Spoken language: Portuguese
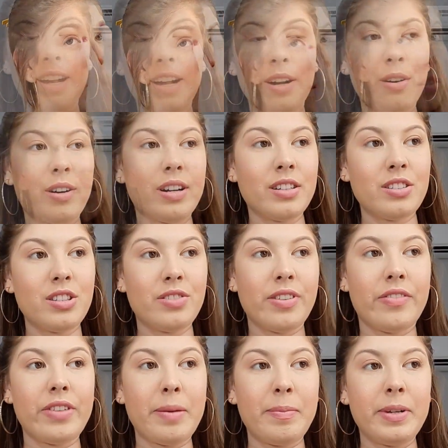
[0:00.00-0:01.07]
Agora a gente
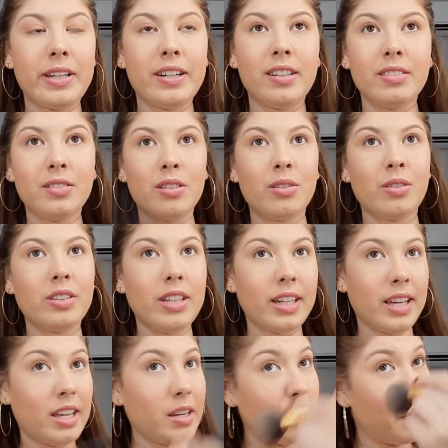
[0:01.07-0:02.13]
vai vir aplicando todo
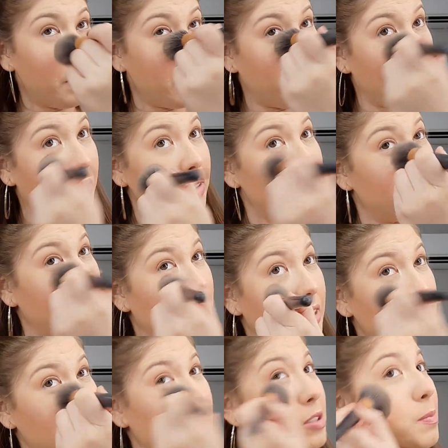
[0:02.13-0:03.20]
aquele pó
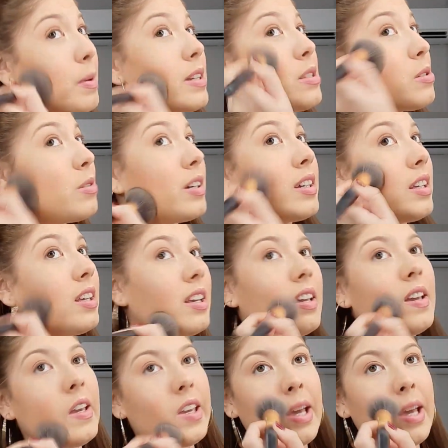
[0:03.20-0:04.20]
que a gente passou aqui.